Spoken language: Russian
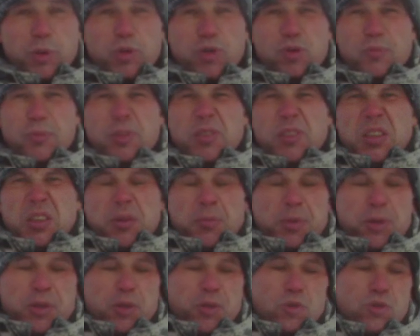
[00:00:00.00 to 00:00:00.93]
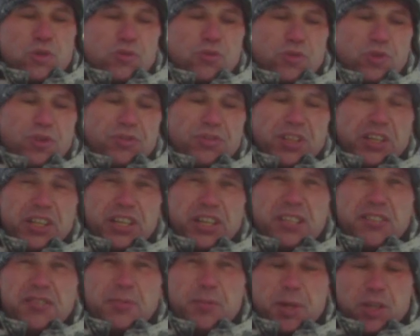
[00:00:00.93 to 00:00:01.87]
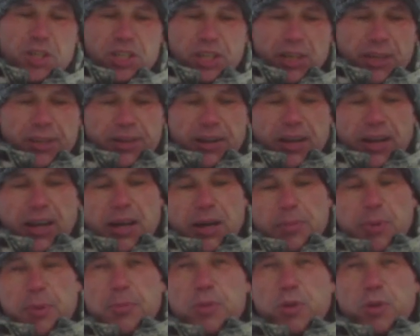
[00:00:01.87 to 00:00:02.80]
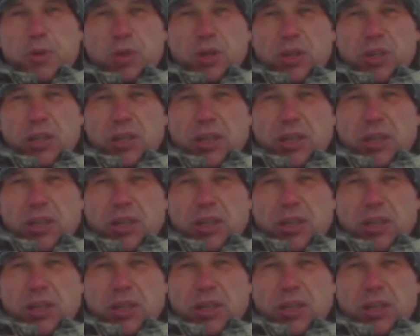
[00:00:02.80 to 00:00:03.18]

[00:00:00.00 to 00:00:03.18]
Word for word: Причем прикручиваю не в торец вешка, а поперек,